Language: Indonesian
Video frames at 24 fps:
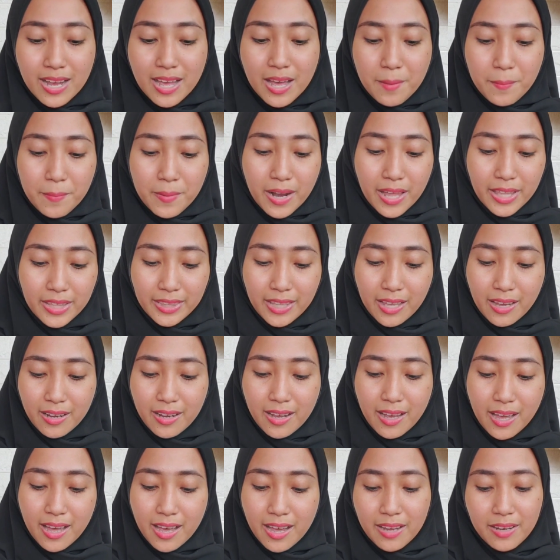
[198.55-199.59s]
gak
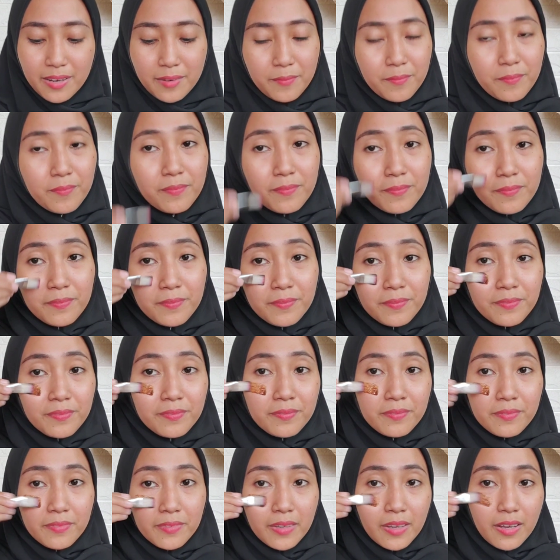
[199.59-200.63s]
berantakan
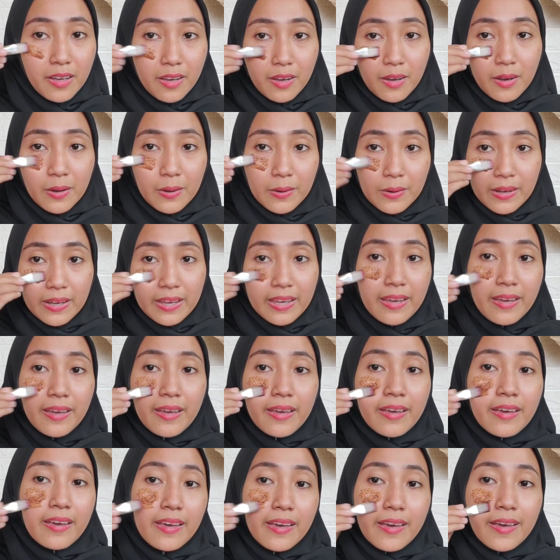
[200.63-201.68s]
Oke
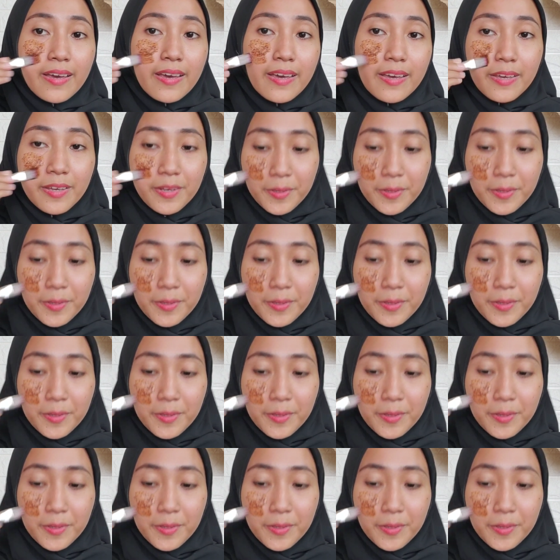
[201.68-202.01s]
okay.